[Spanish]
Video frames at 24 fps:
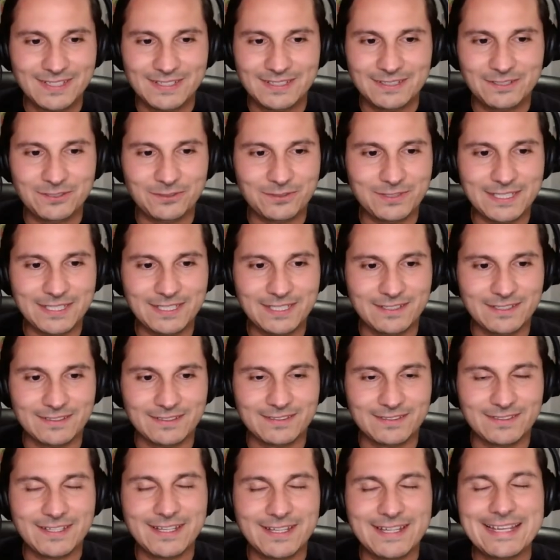Total.
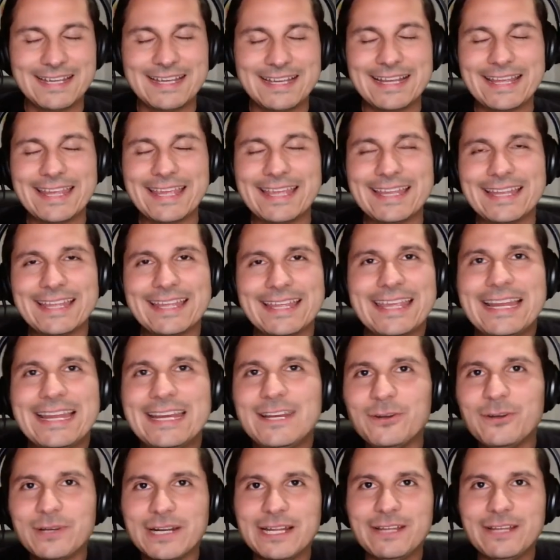¿Qué, han
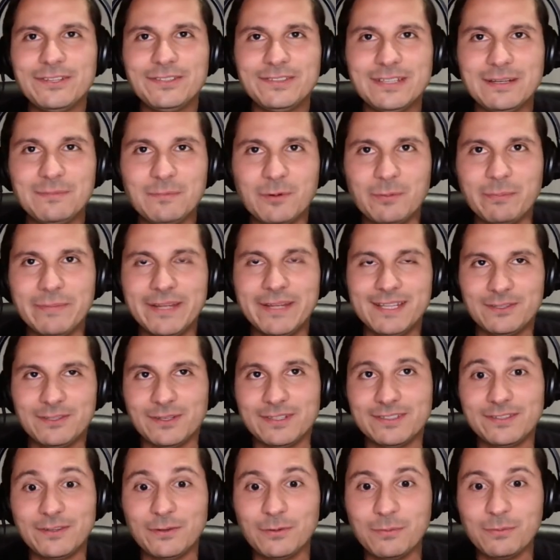logrado hasta el momento?
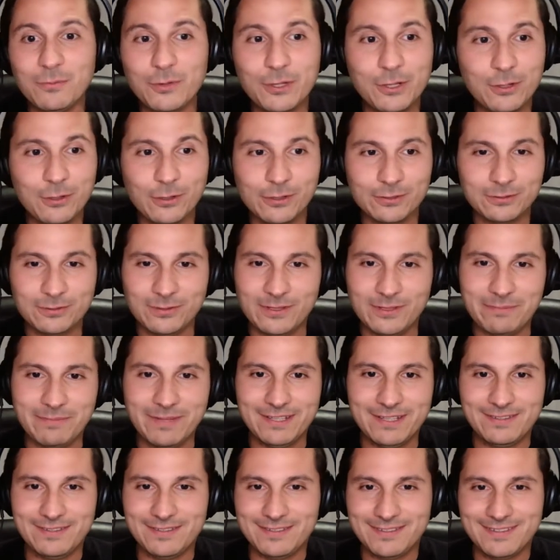Ha sido muy corto
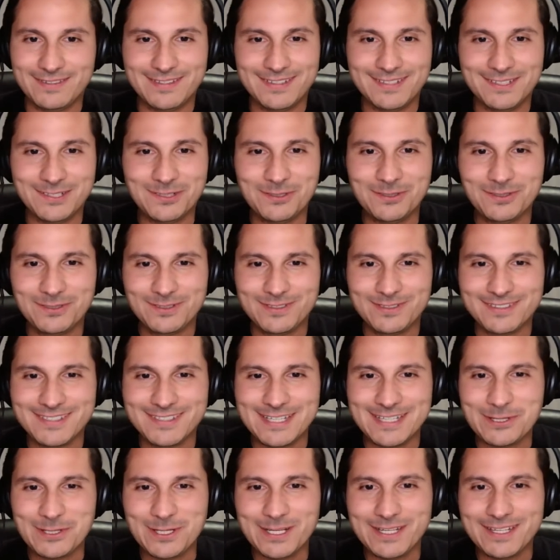además. ¿no?
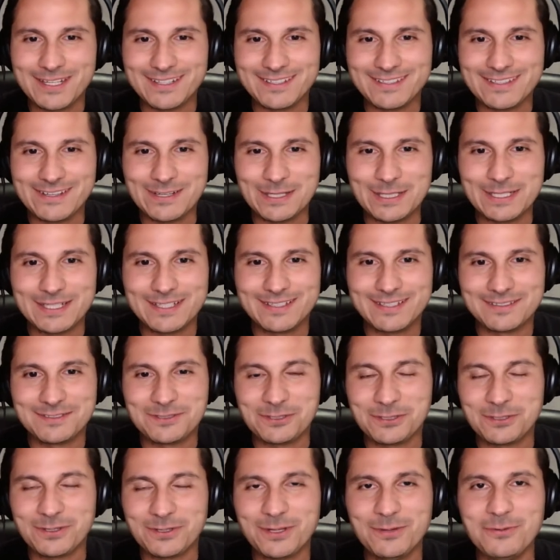Llevan, llevan
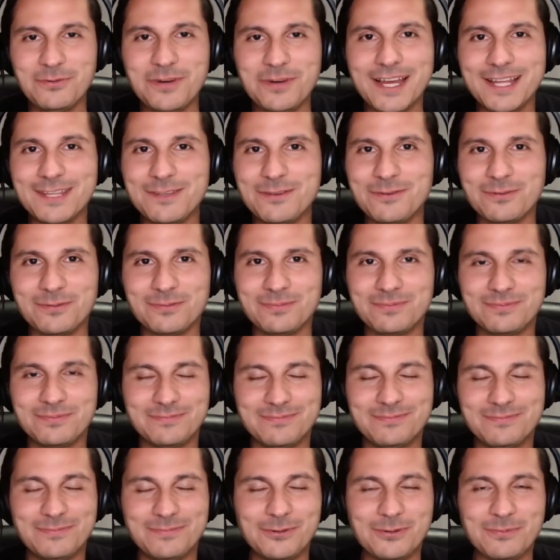yo creo que un año
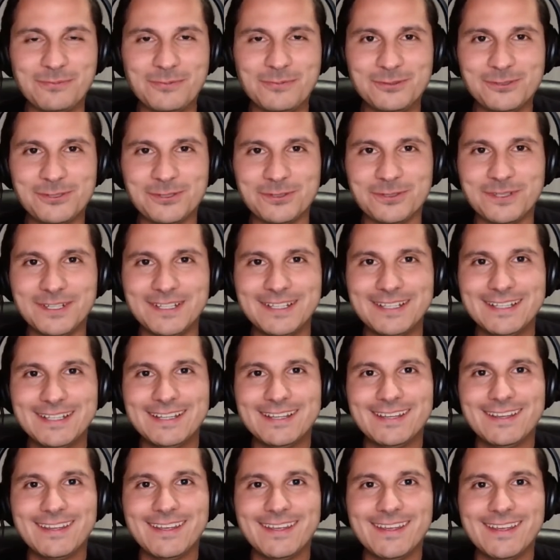por mucho,
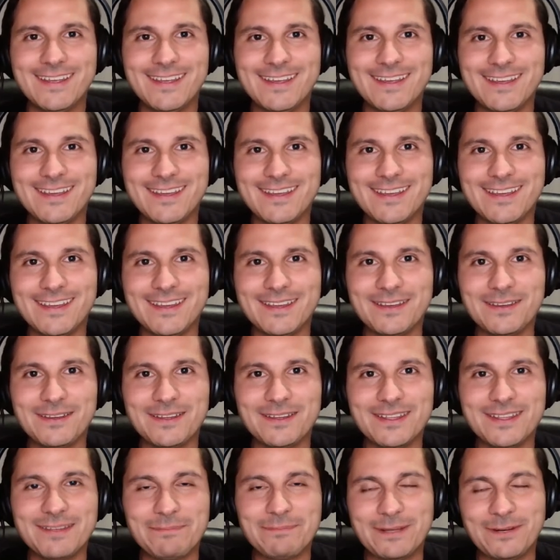eh,
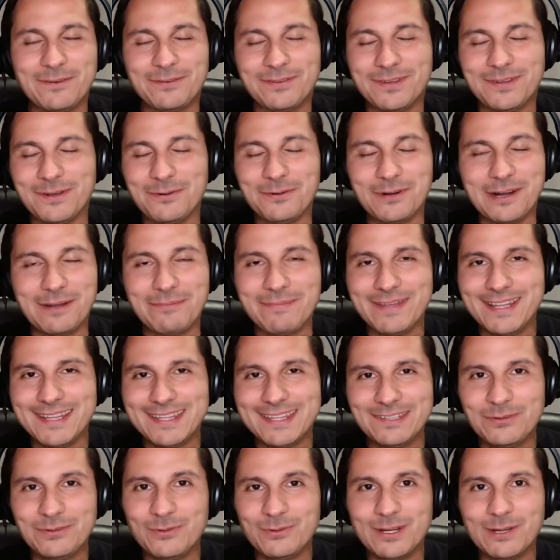pero
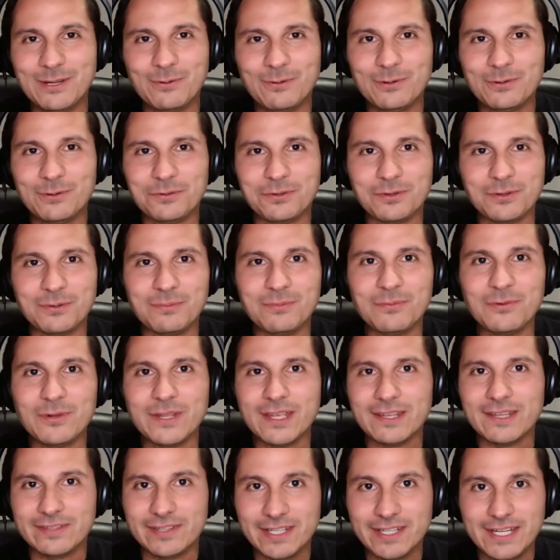seguramente ha sido una evolución
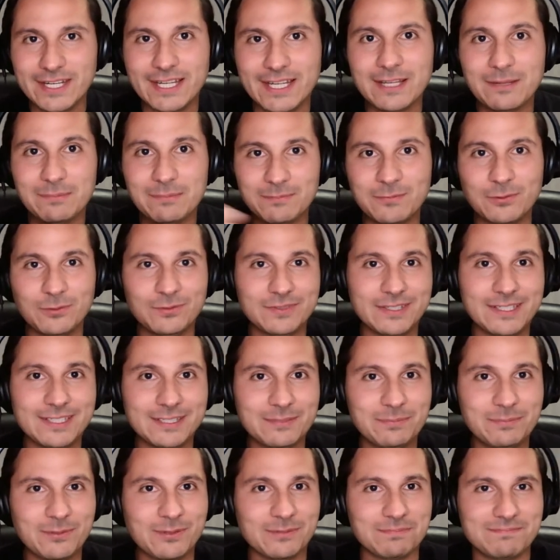muy acelerada
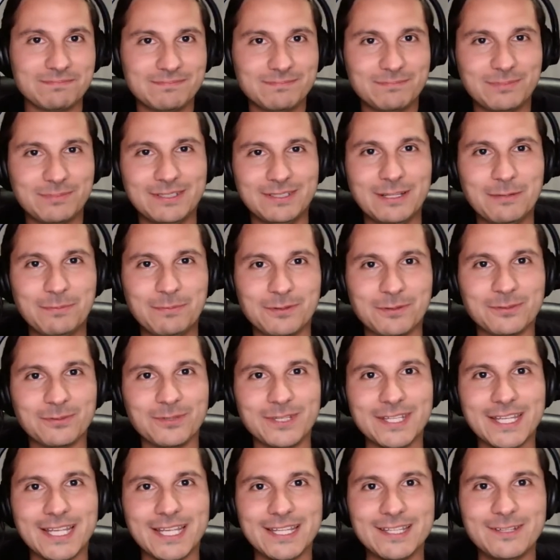justamente por pues, la
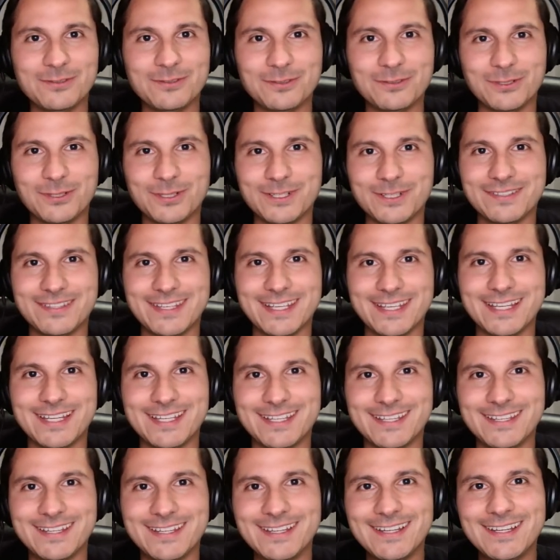oportunidad y los dolores que
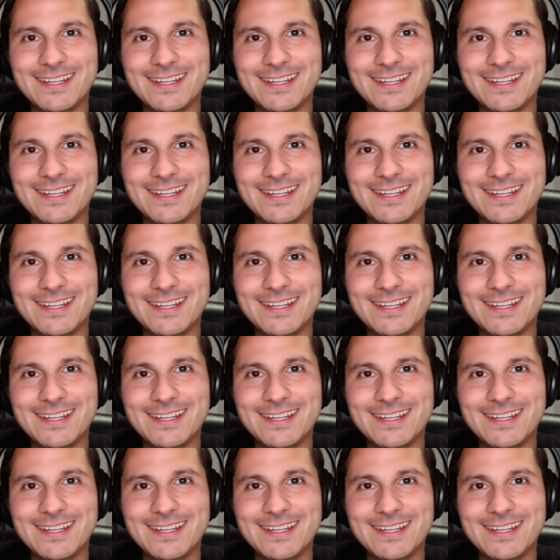hay